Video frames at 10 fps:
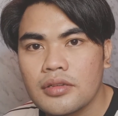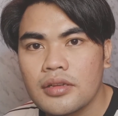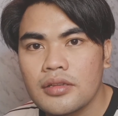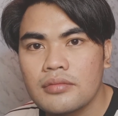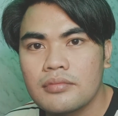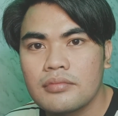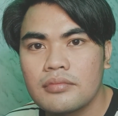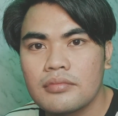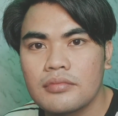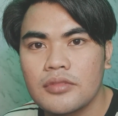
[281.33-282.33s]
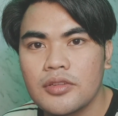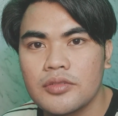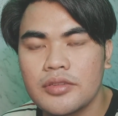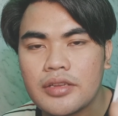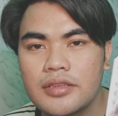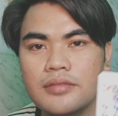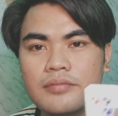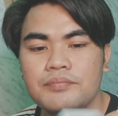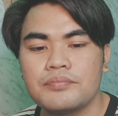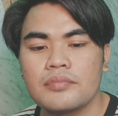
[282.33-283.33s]
green yan green
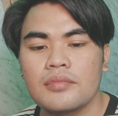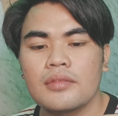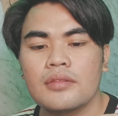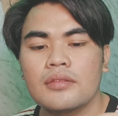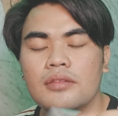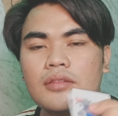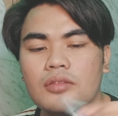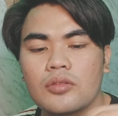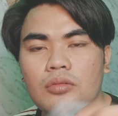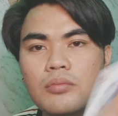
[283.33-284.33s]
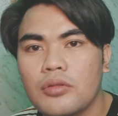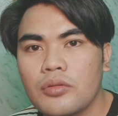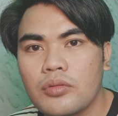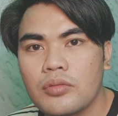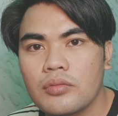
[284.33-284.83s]
itong blue